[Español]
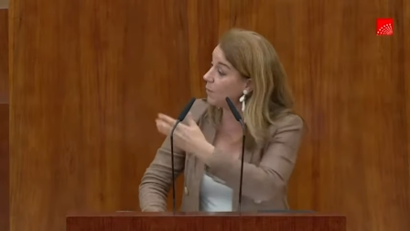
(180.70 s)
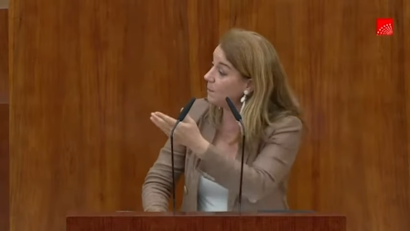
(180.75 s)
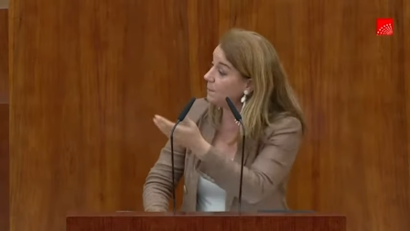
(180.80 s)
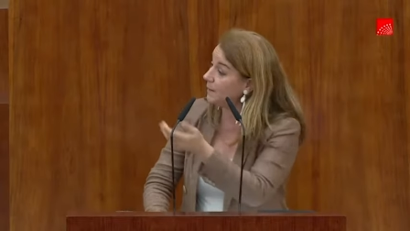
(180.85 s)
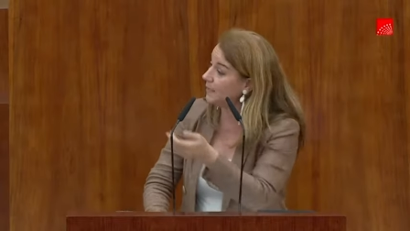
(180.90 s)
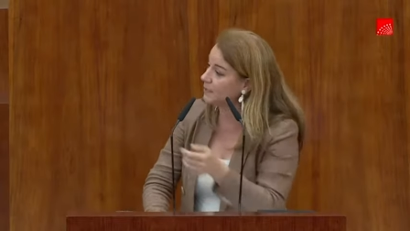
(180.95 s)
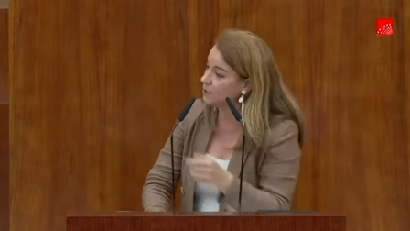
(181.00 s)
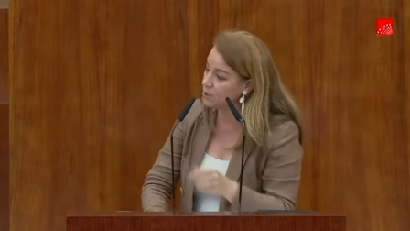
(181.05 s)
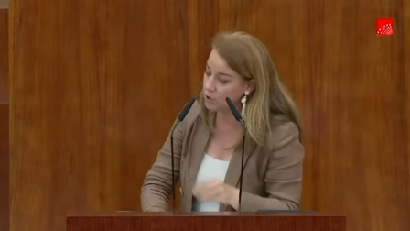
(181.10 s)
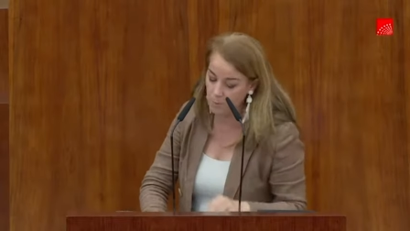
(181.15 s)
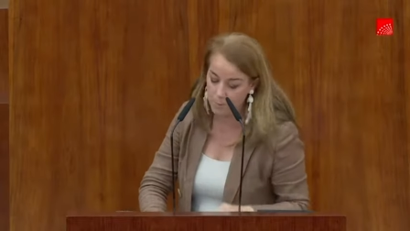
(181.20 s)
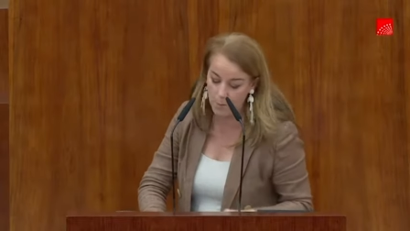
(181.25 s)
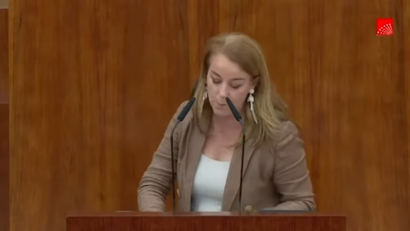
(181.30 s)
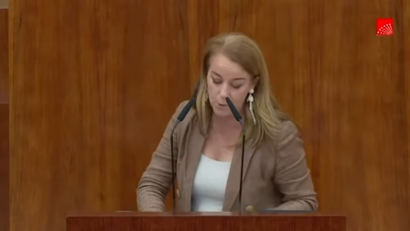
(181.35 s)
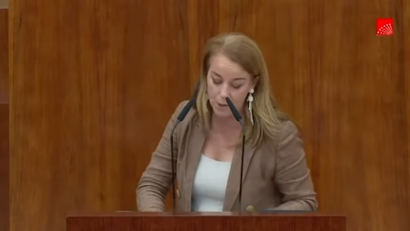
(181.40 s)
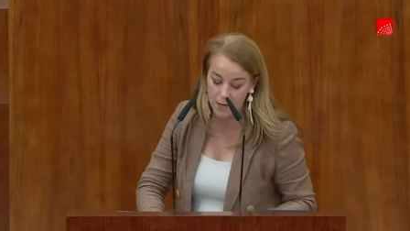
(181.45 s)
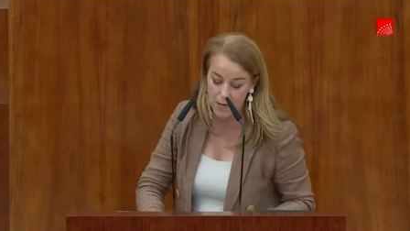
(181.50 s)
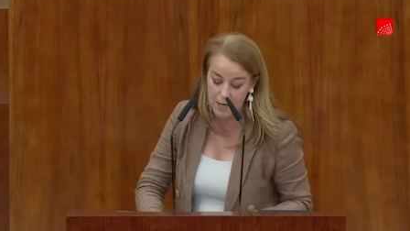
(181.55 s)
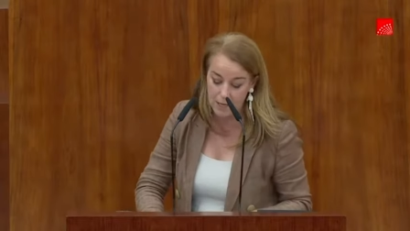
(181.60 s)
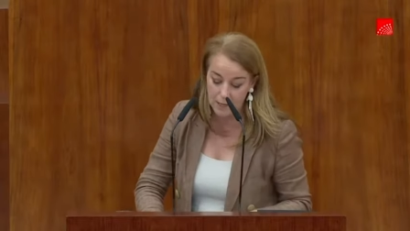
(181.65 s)
o el Partido
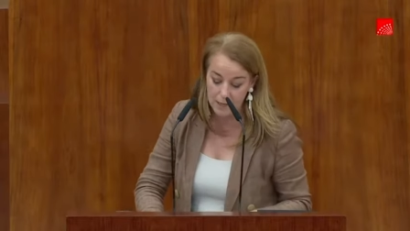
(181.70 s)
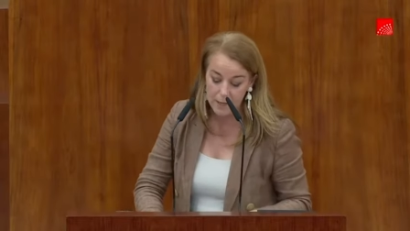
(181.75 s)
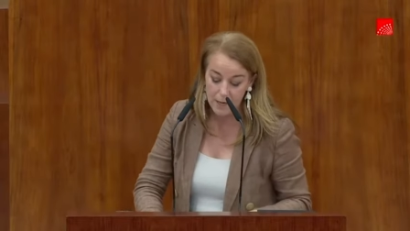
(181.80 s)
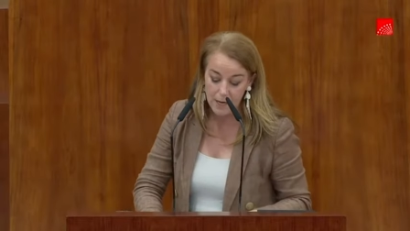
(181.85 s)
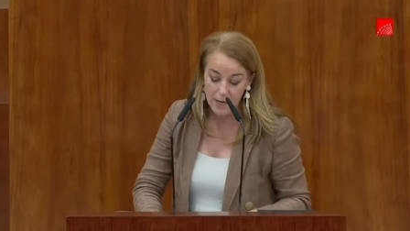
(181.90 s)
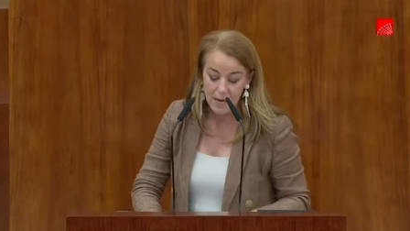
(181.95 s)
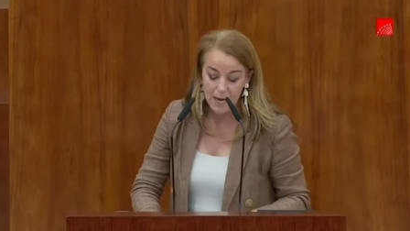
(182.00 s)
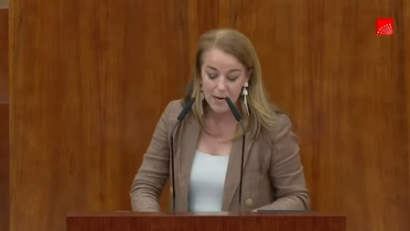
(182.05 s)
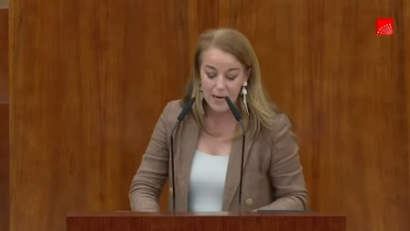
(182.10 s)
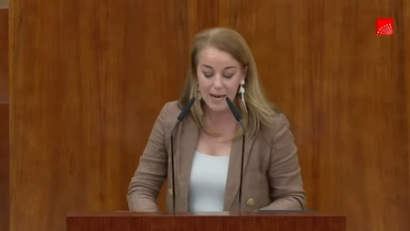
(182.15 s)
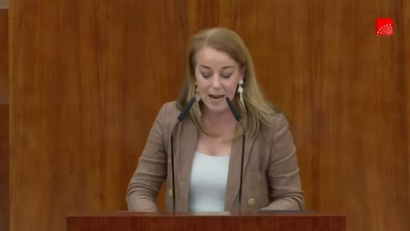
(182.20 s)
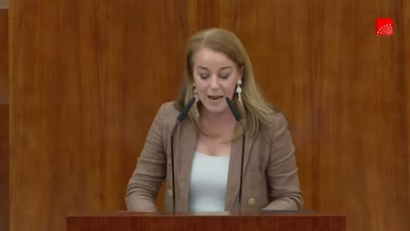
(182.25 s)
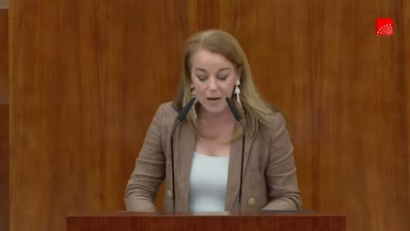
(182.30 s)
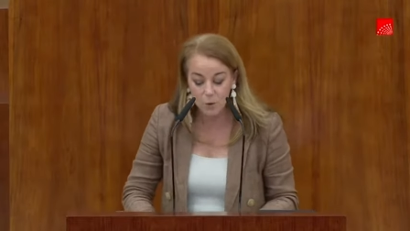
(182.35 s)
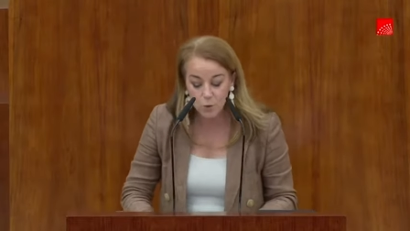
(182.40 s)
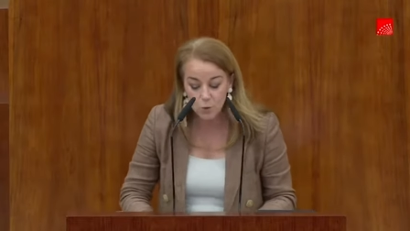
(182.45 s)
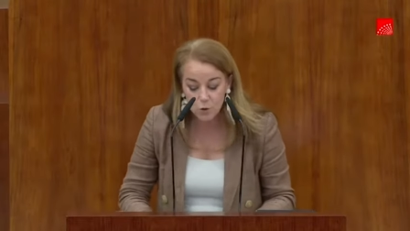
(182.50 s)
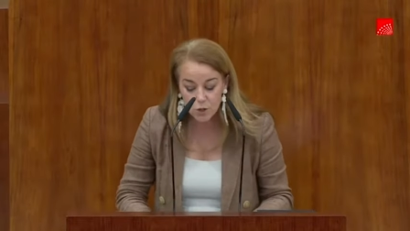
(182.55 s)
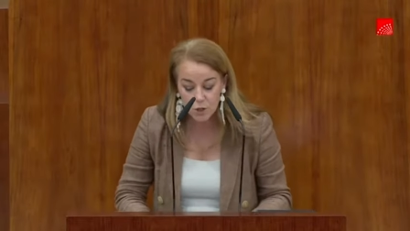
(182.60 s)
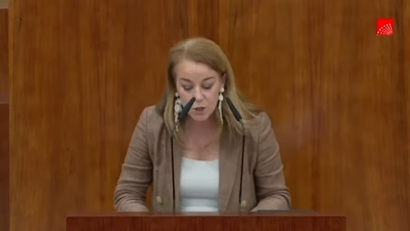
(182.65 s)
Popular la
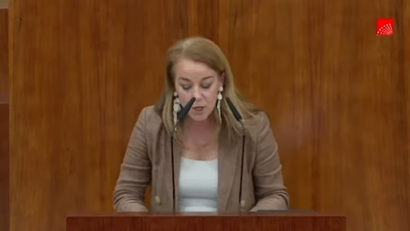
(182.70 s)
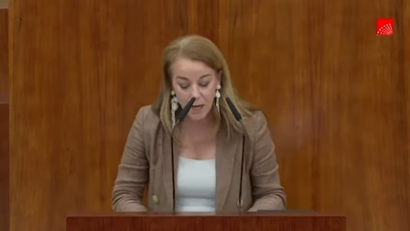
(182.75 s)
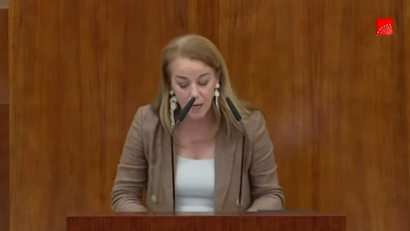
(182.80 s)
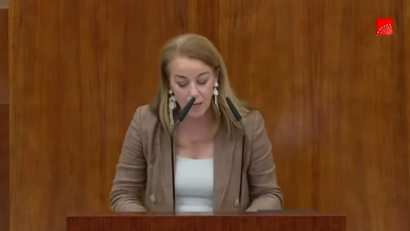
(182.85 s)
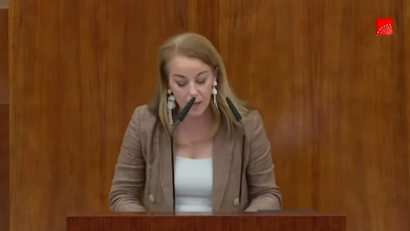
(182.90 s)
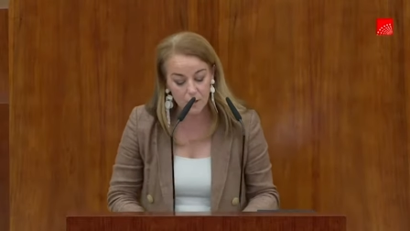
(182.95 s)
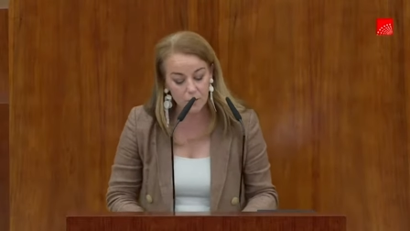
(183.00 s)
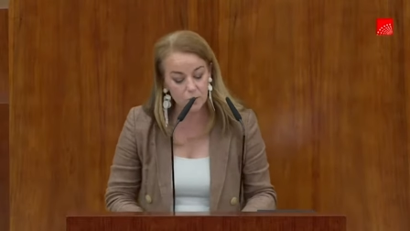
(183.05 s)
lucha